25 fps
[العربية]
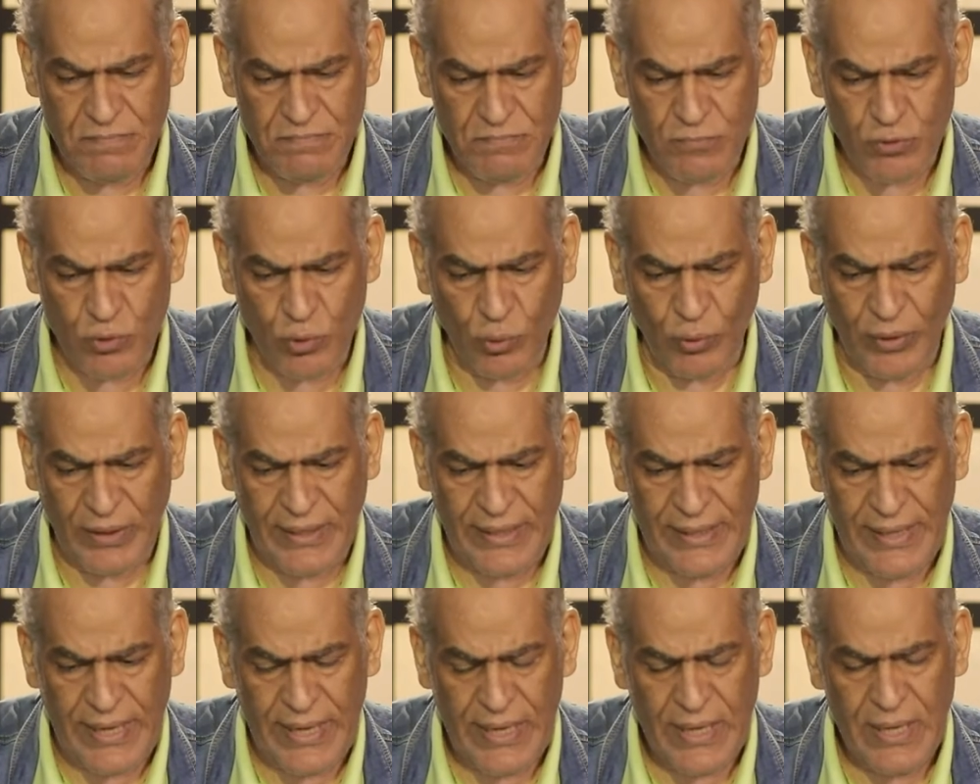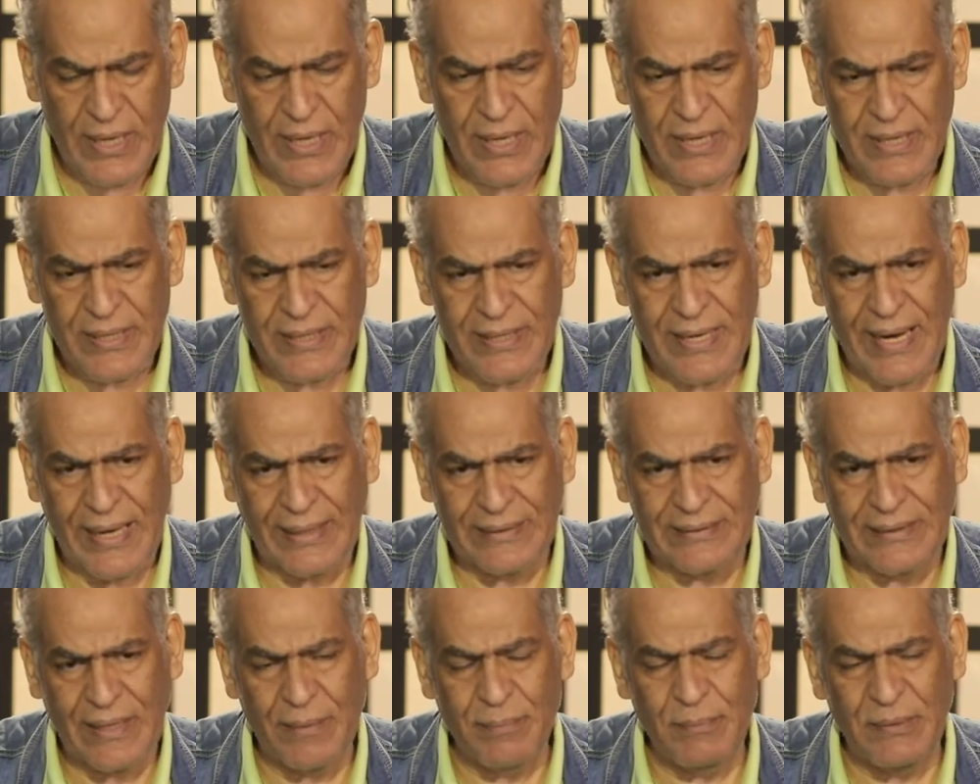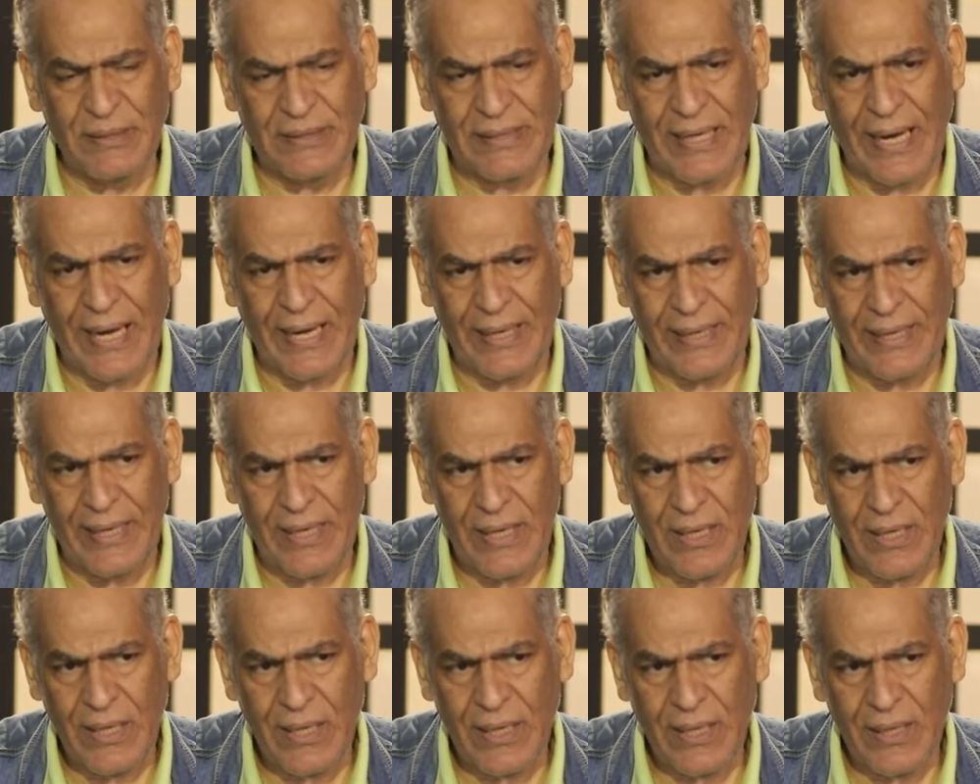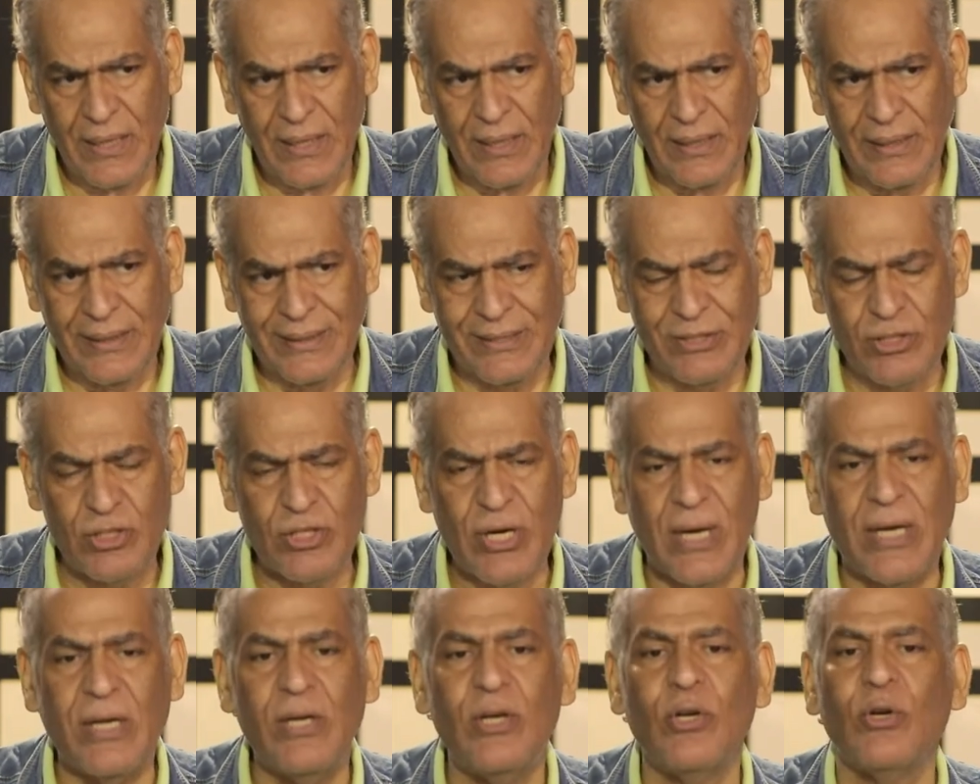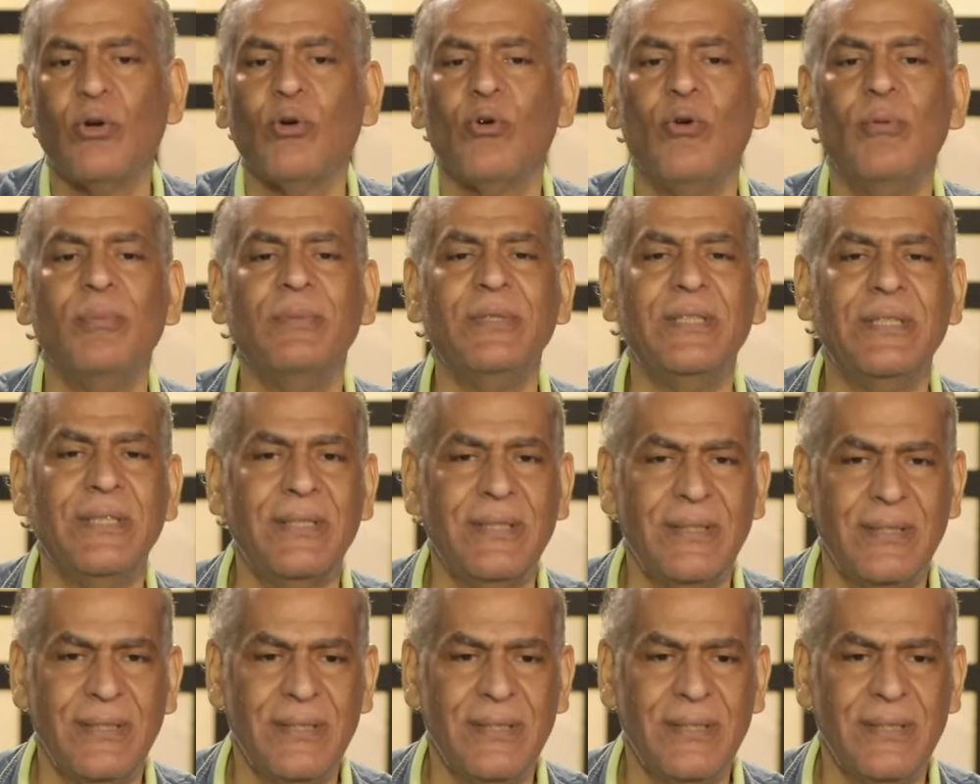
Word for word: شغلنا يعتمد على الشكل الكوميدي